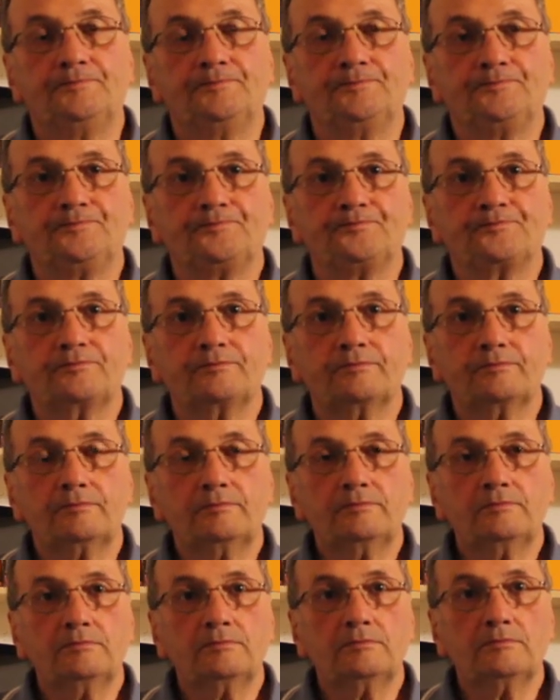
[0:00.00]
E nella
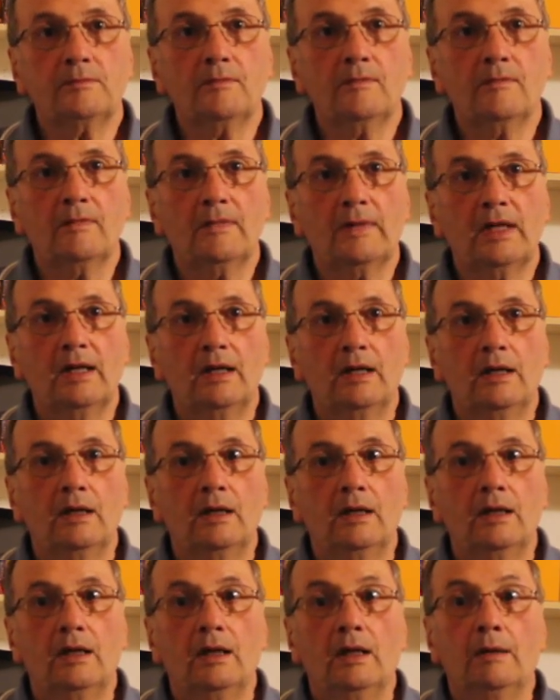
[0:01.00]
società?
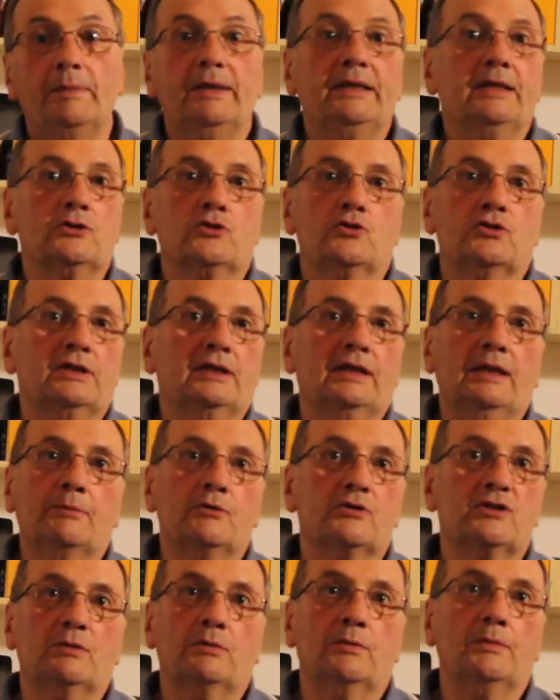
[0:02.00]
Beh, la società
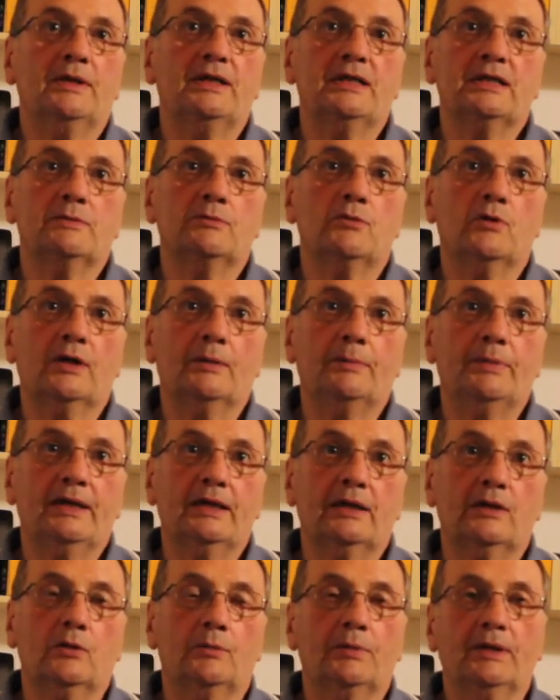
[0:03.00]
possiamo benissimo
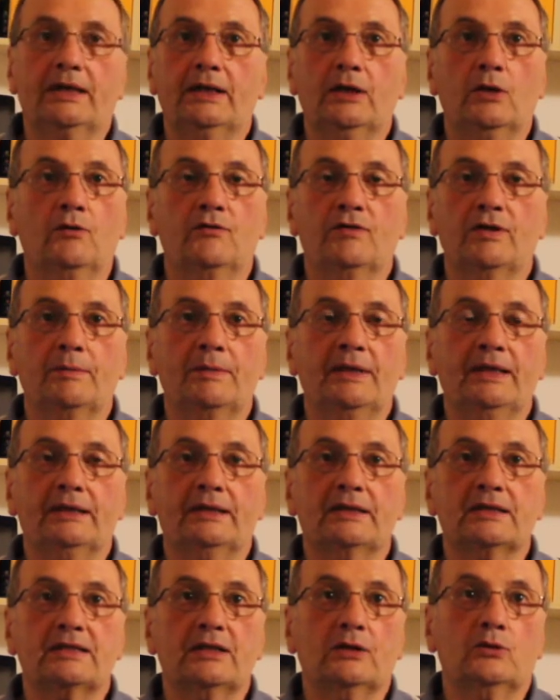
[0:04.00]
capirlo, perché
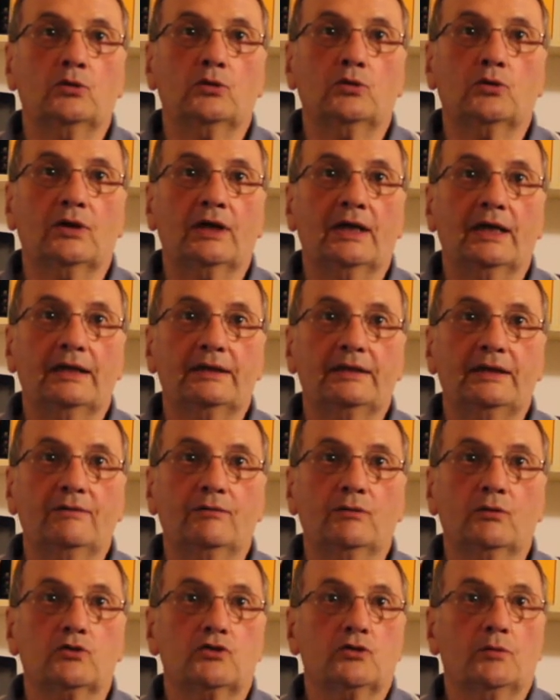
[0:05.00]
ovviamente se tutto è
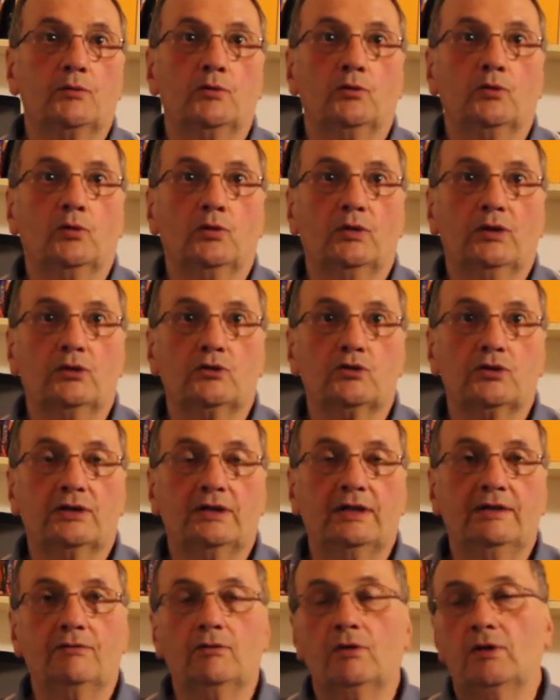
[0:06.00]
relativo non c'è più nulla di
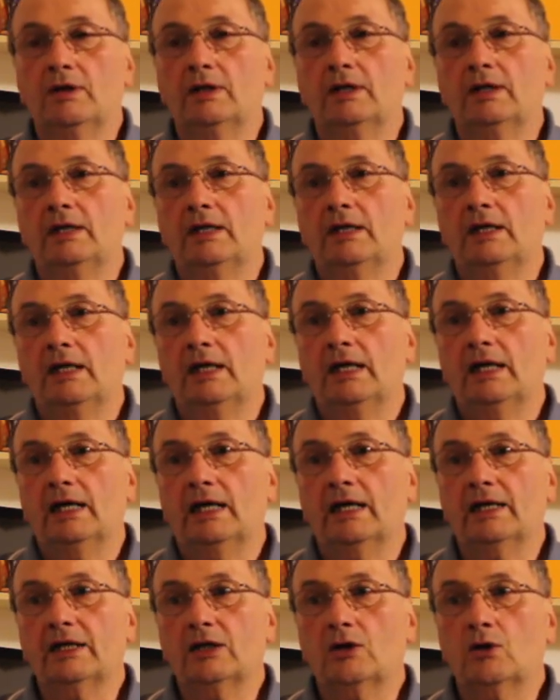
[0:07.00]
oggettivo
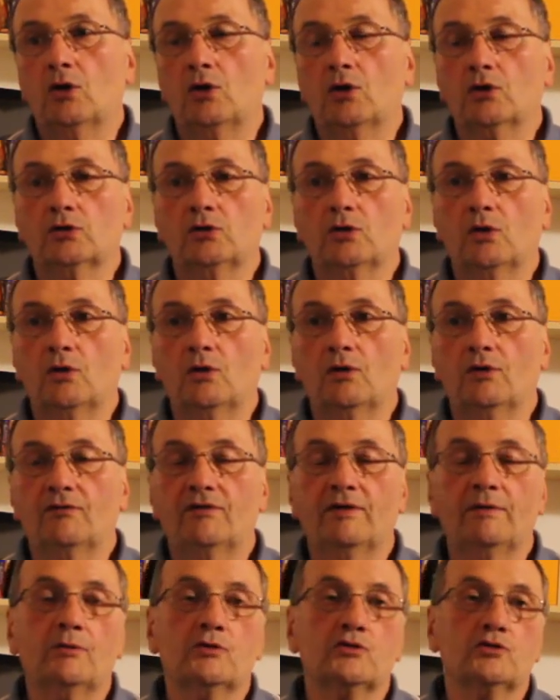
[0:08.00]
Ricordo il
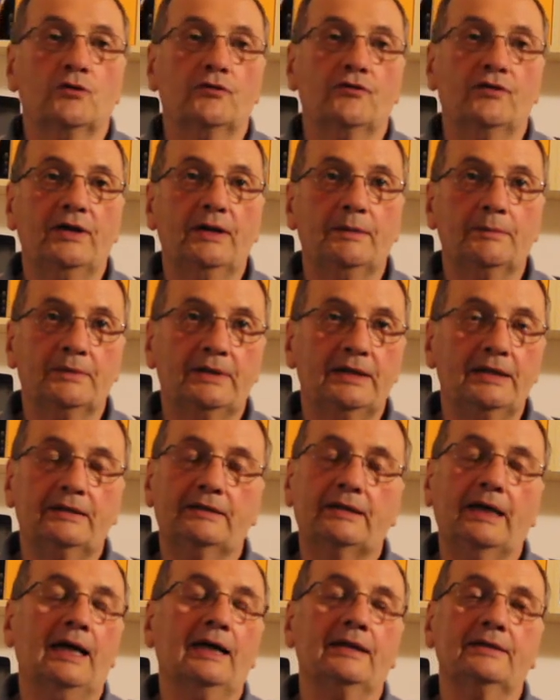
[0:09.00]
famoso film
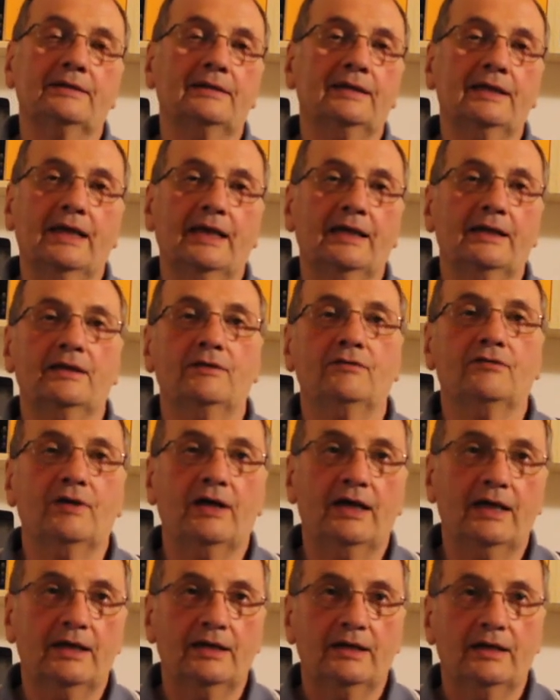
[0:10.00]
di tanti anni
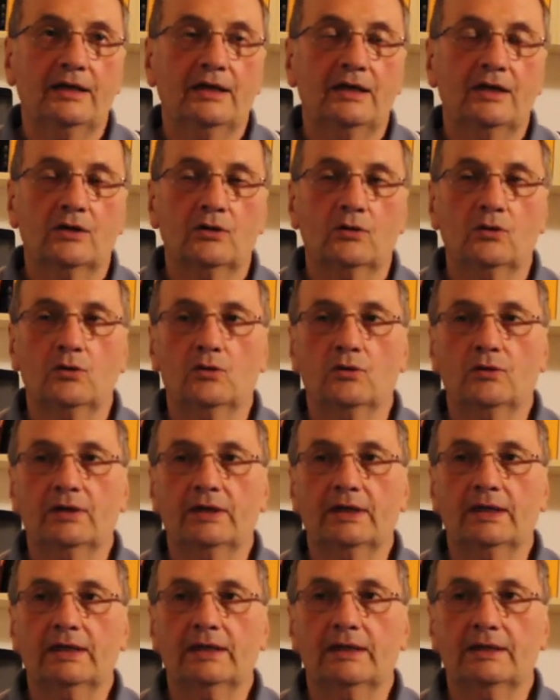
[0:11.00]
fa
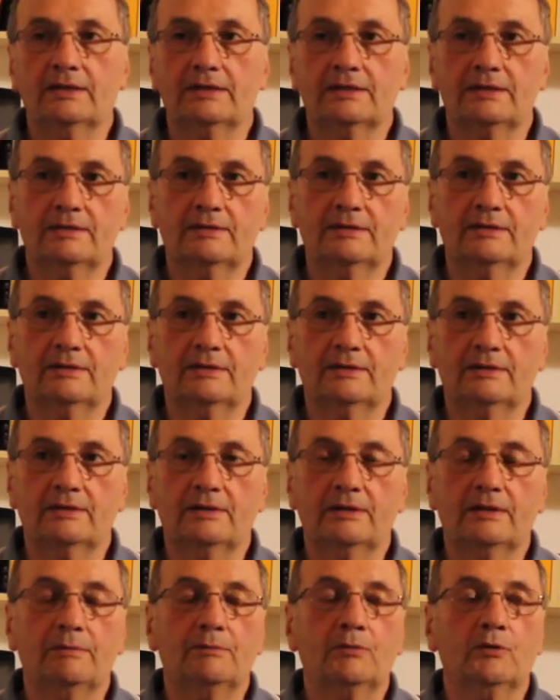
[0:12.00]
con eh,
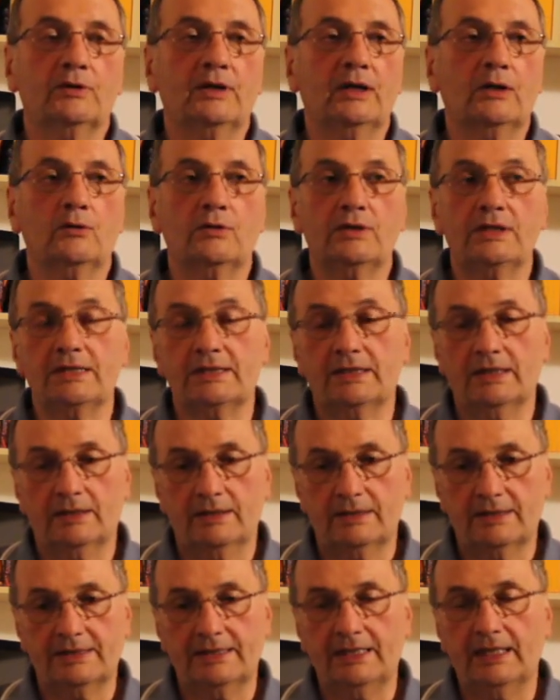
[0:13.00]
il
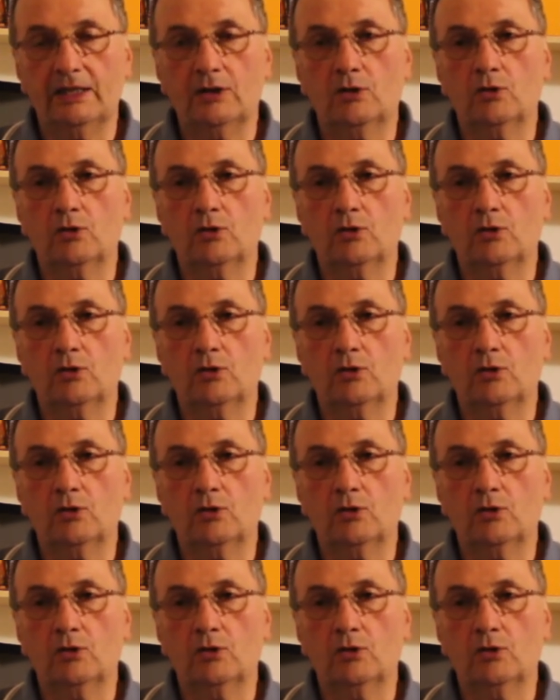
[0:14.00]
protagonista, se